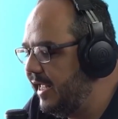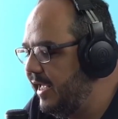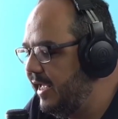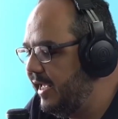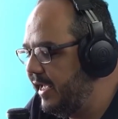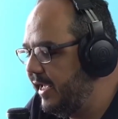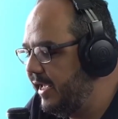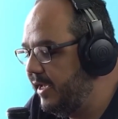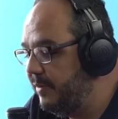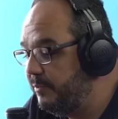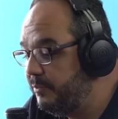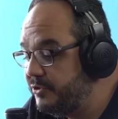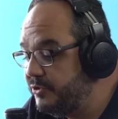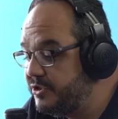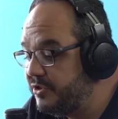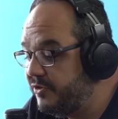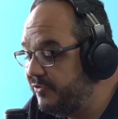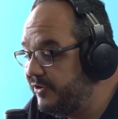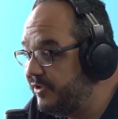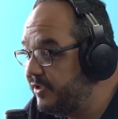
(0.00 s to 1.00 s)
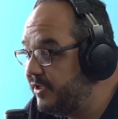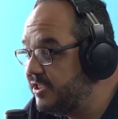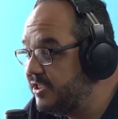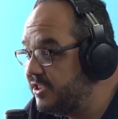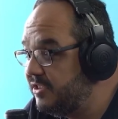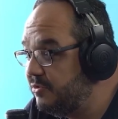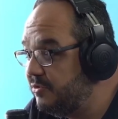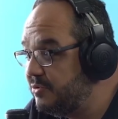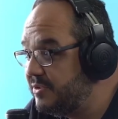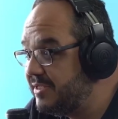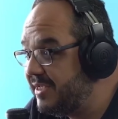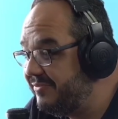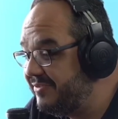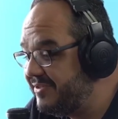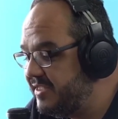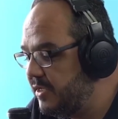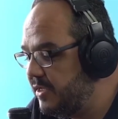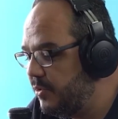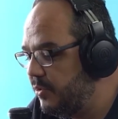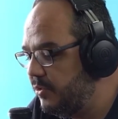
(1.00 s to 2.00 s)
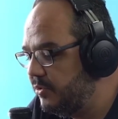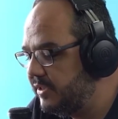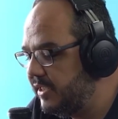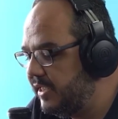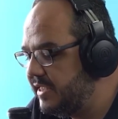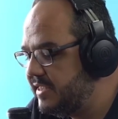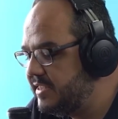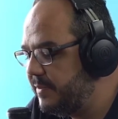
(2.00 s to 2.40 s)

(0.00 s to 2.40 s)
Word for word: É, é por isso que eu falo que eu acho que ele não sabe fazer conta, né?